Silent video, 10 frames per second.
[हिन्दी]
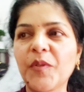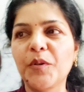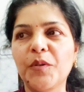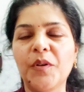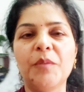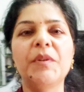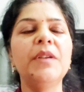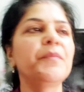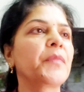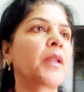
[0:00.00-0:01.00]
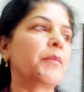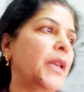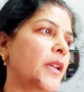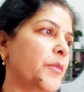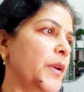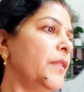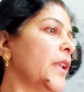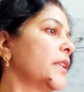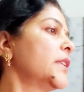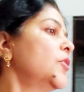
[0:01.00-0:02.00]
तो अभी पहले कपड़े
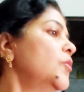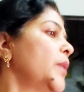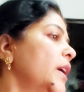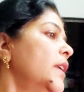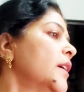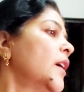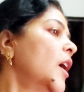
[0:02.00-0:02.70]
फैला देती हूँ बाहर